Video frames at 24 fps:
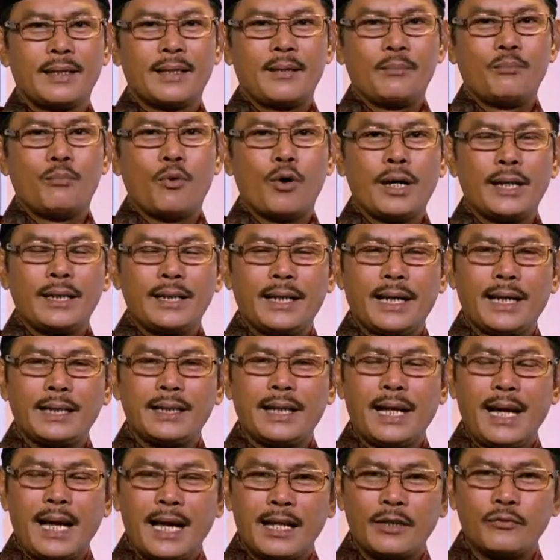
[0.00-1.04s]
Boleh dengan
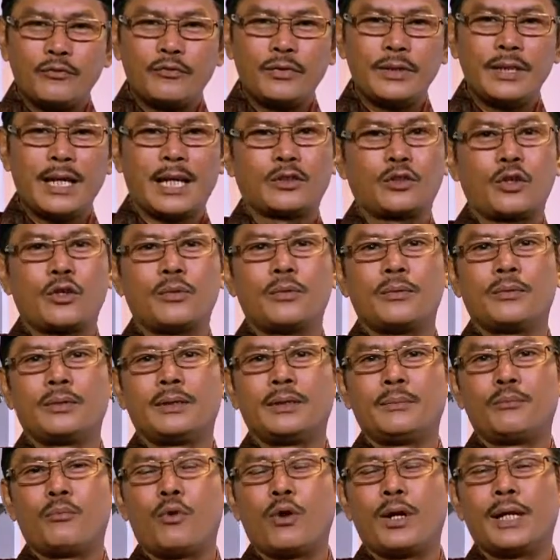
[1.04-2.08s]
harfi atau
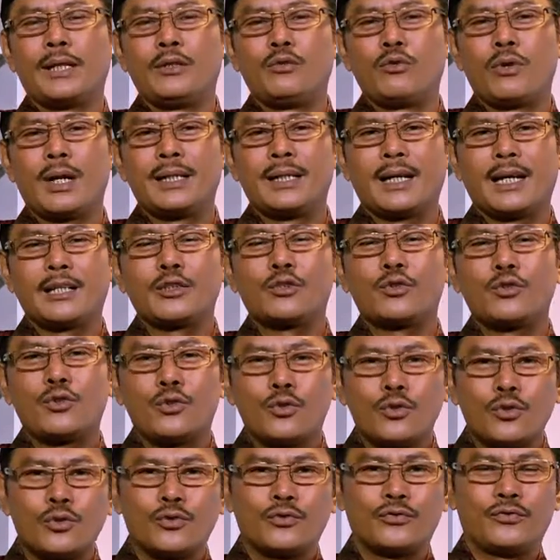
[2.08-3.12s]
boleh juga dengan
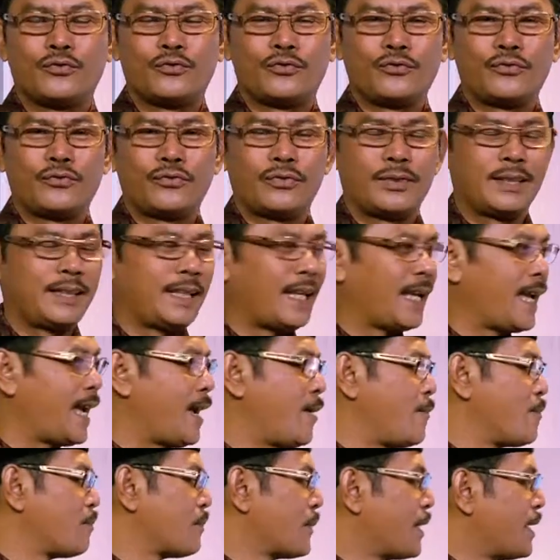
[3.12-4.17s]
huruf ya
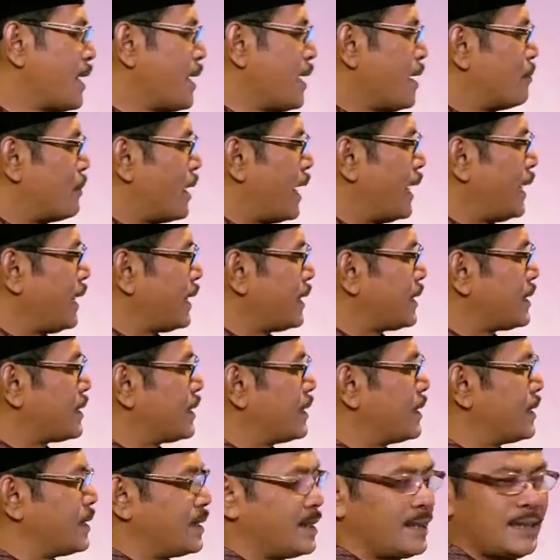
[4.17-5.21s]
Baik
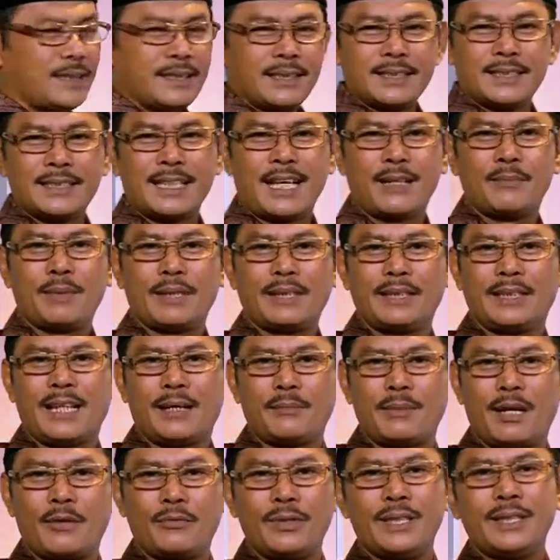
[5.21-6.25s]
eh, sahabat
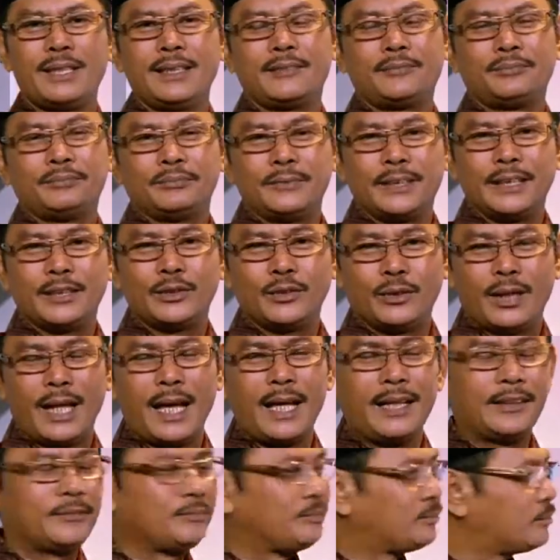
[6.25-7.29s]
Nabawi, itulah
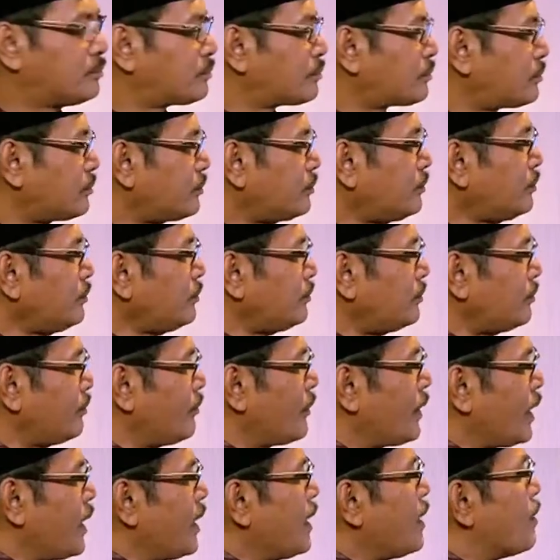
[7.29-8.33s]

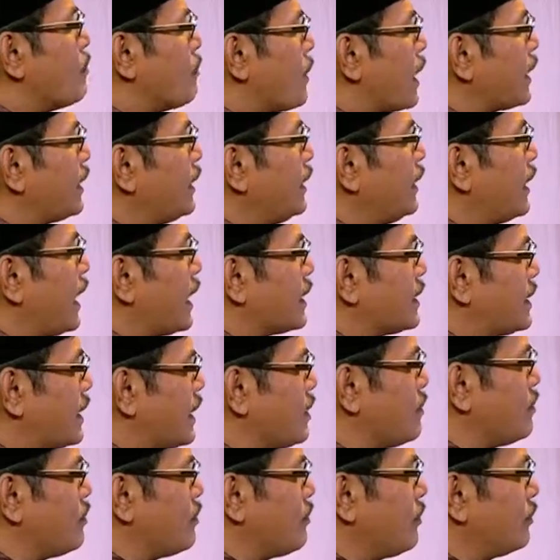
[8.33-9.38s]
mad
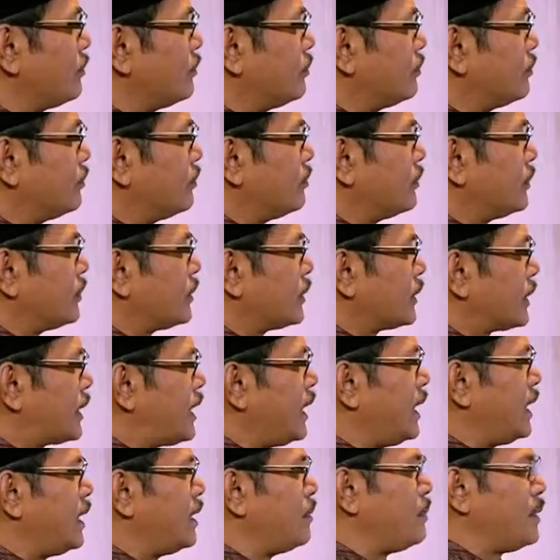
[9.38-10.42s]
lazim
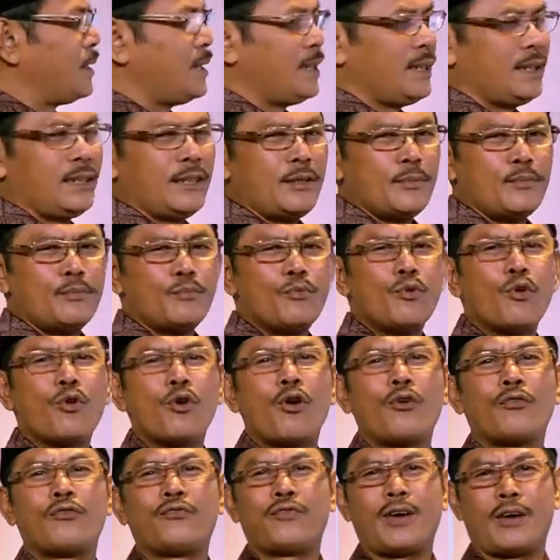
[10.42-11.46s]
kilmi
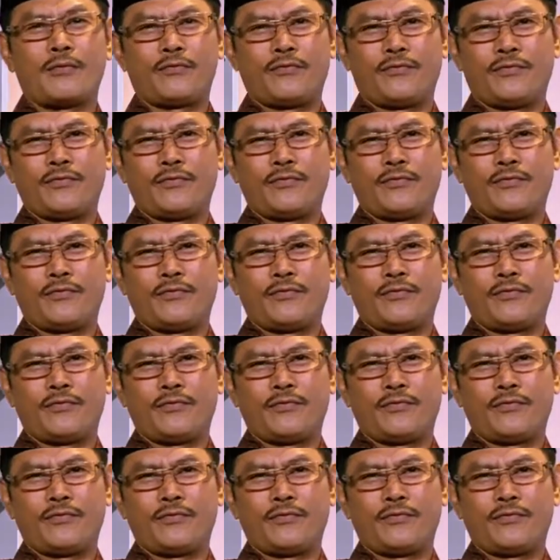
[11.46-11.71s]
mukhaffaf.